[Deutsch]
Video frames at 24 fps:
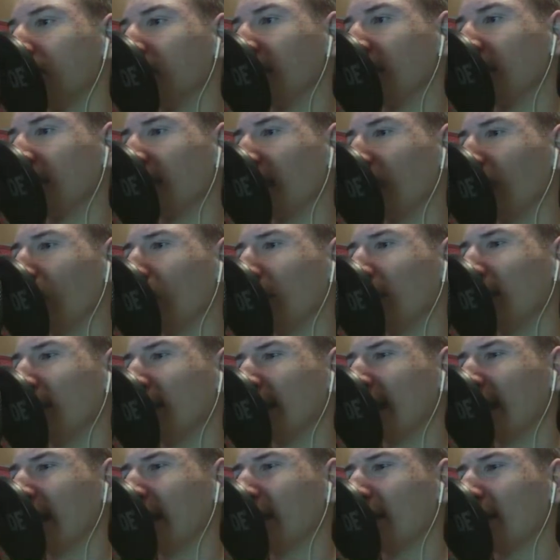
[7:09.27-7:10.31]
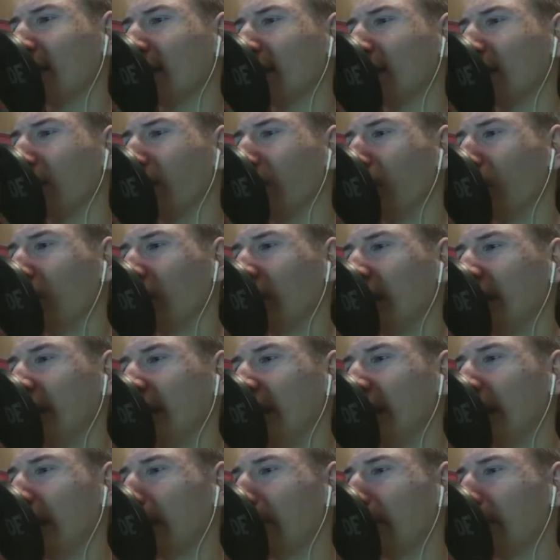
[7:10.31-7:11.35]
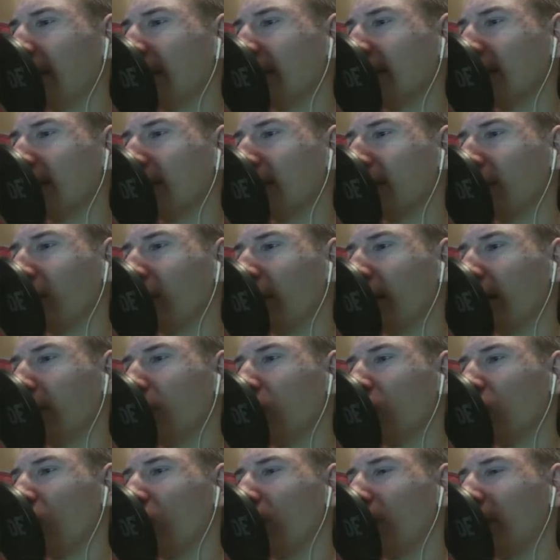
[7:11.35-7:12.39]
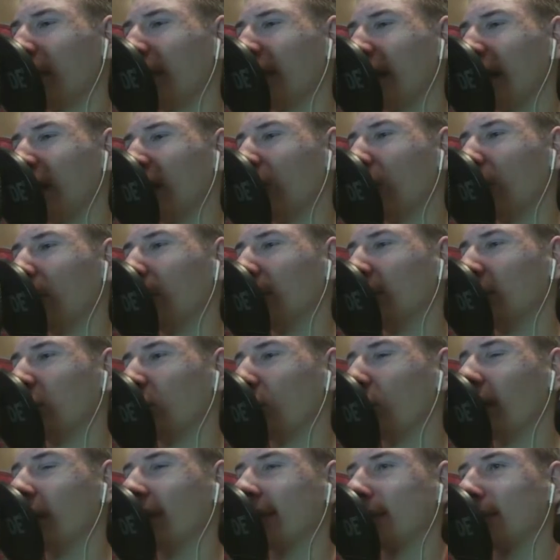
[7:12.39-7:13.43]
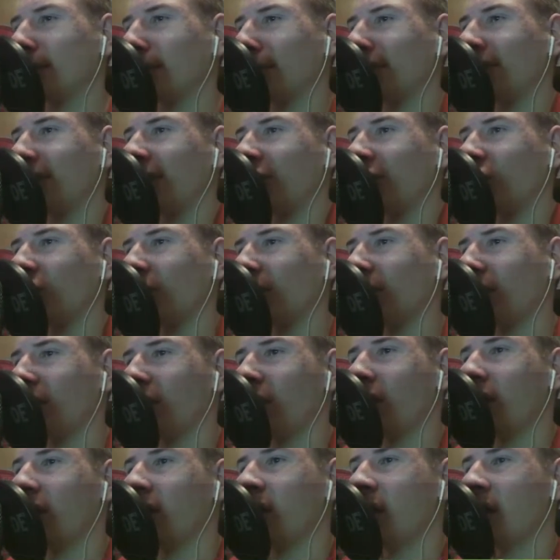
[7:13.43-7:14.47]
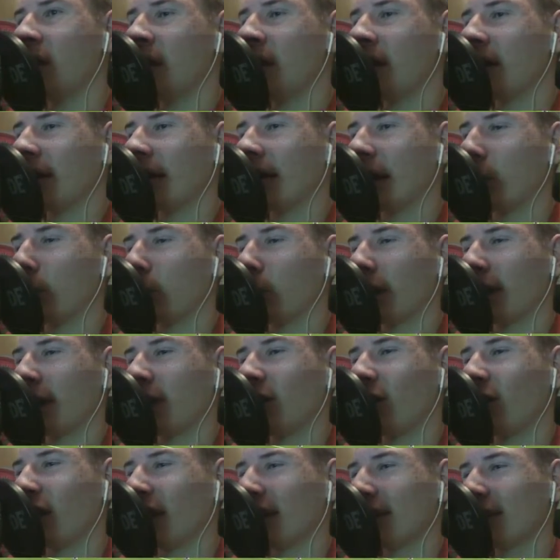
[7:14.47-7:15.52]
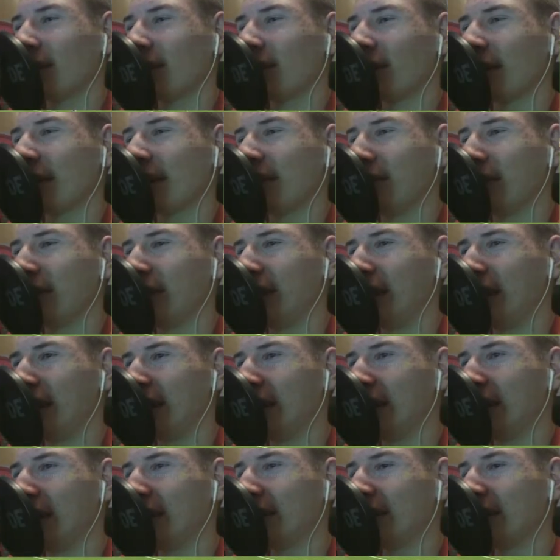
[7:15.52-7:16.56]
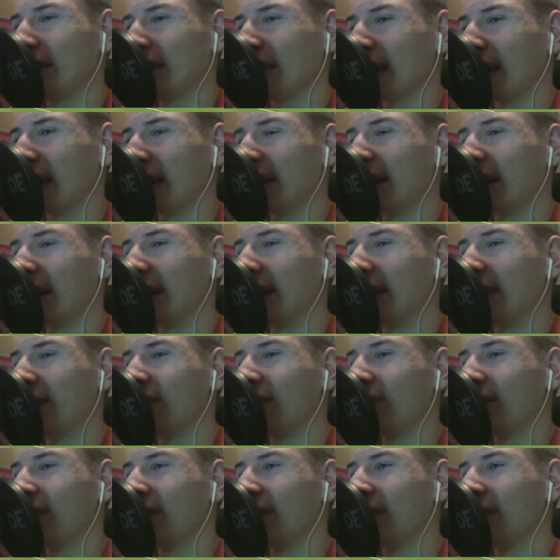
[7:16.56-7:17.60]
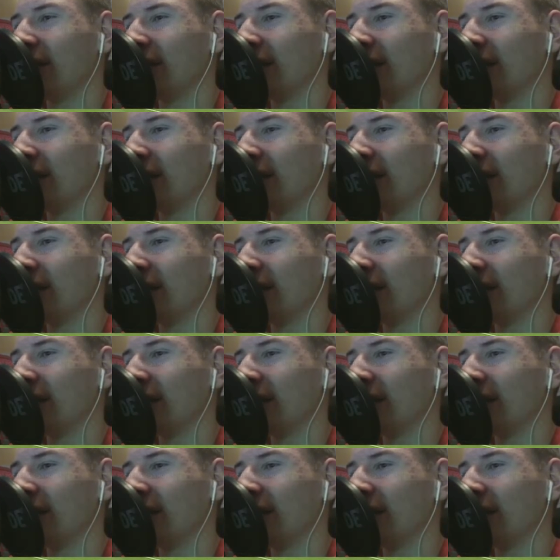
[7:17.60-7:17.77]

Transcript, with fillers: das kann doch nicht sein, dass wirklich jeder Pass vorne im Sturm nicht ankommt. So, jetzt mit Freischuss für Galloway United oder wie die hießen, keine Ahnung.